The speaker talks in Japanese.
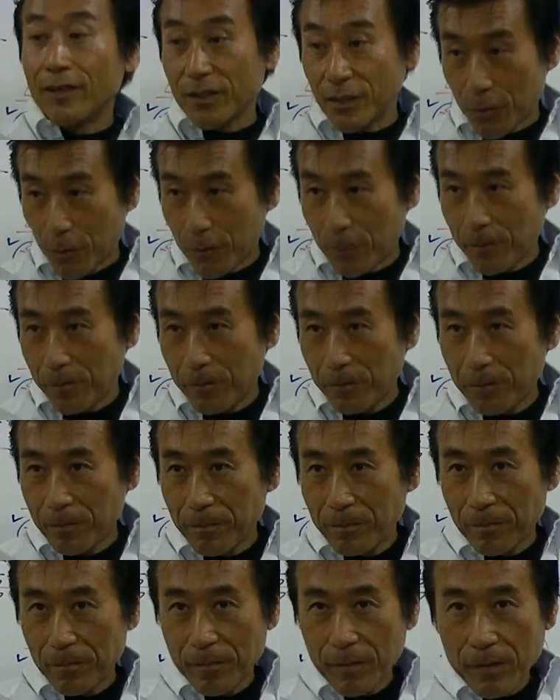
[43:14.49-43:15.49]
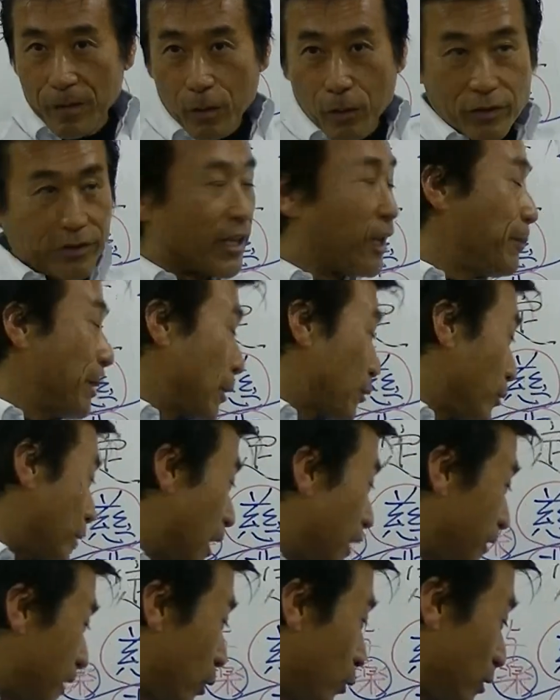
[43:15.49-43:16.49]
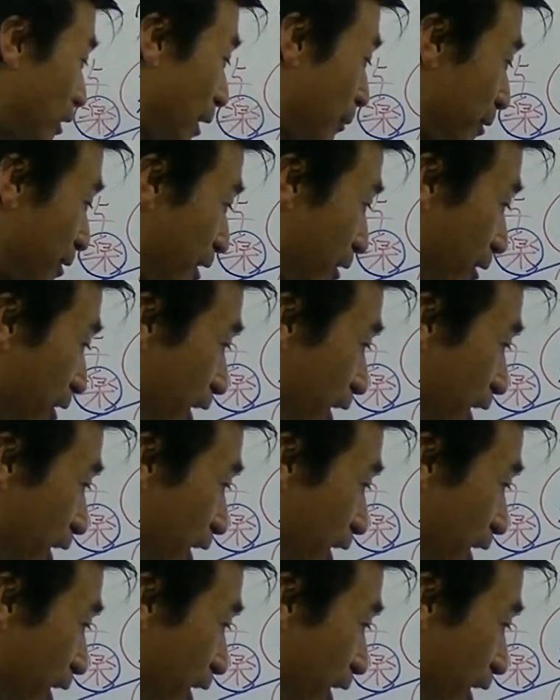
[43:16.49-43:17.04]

すとこれ全幕関係ございません